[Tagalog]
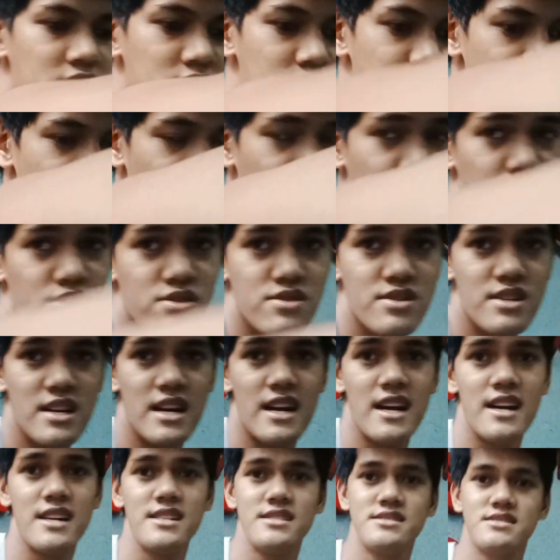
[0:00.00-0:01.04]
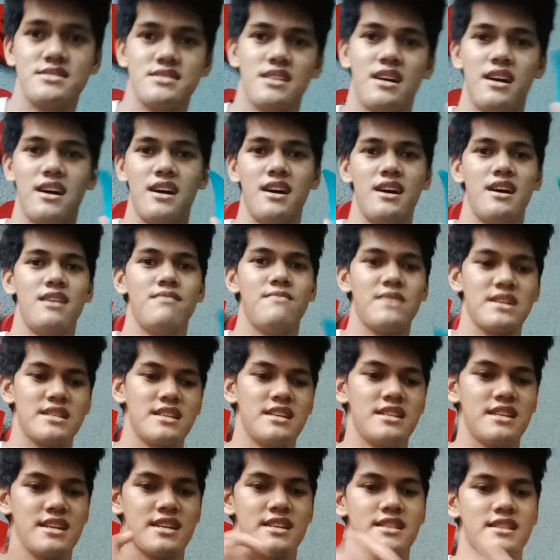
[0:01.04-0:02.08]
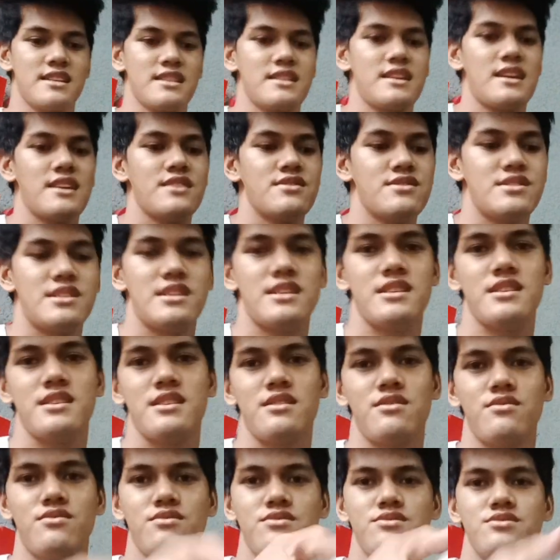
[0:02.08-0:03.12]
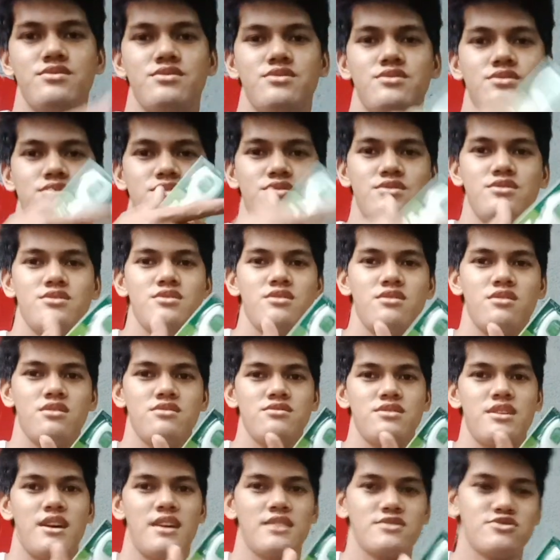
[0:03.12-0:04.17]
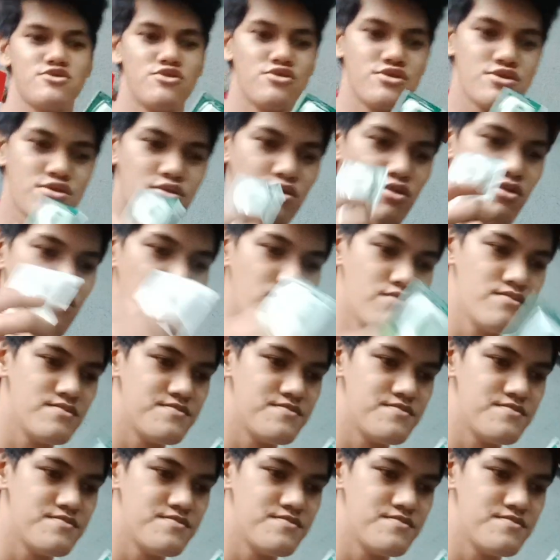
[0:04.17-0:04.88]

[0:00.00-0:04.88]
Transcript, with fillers: so ngayon guys uh, magdidikit na tayo ng ano ng shoes glue